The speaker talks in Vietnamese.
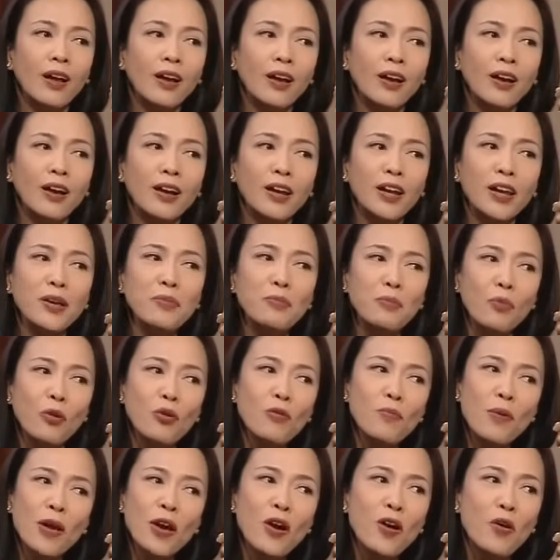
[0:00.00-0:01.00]
Anh đừng để
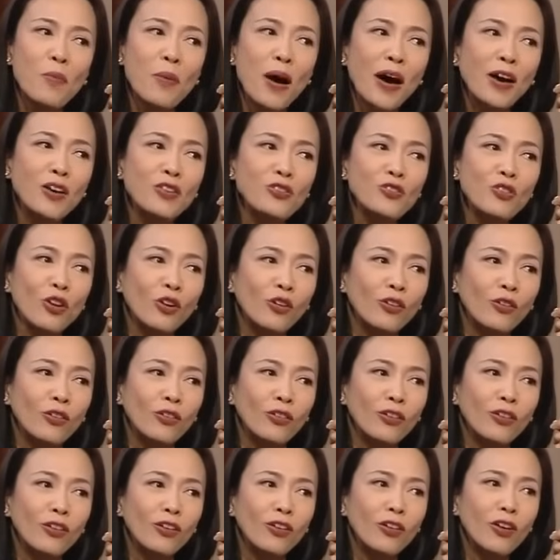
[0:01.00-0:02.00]
tôi đoán trúng nha.
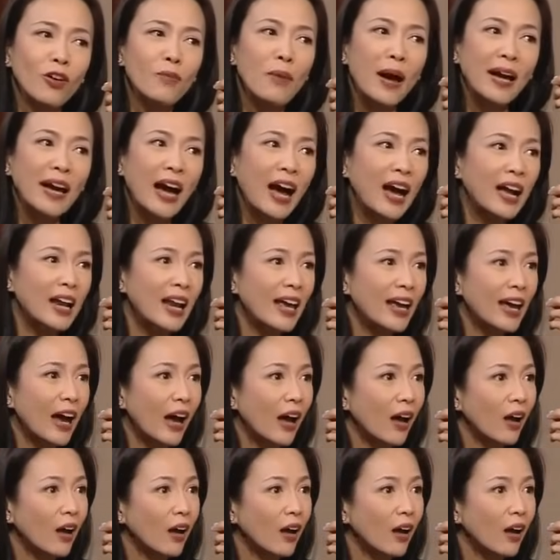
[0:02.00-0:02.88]
Người mua đó chính là anh.